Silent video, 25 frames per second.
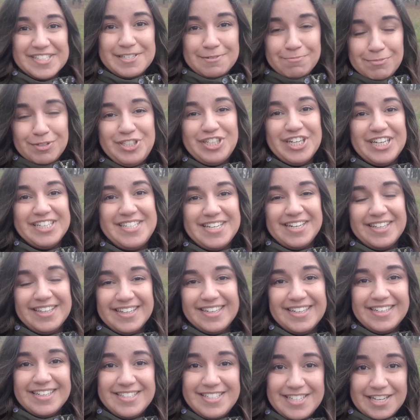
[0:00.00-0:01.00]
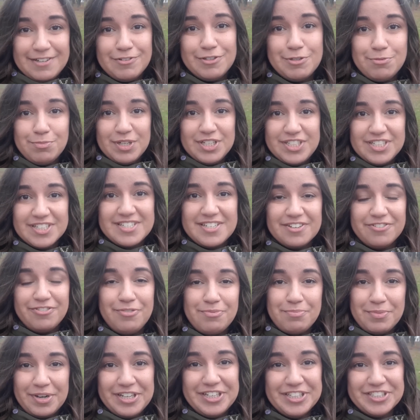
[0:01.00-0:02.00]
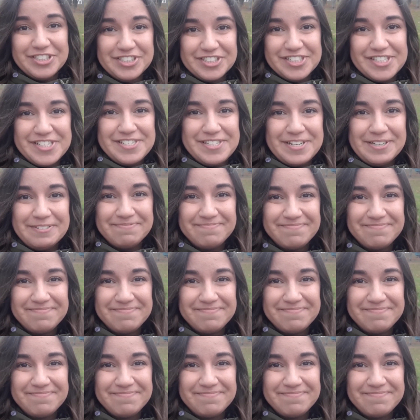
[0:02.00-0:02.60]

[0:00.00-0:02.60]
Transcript: замечательные 9 месяцев моей жизни.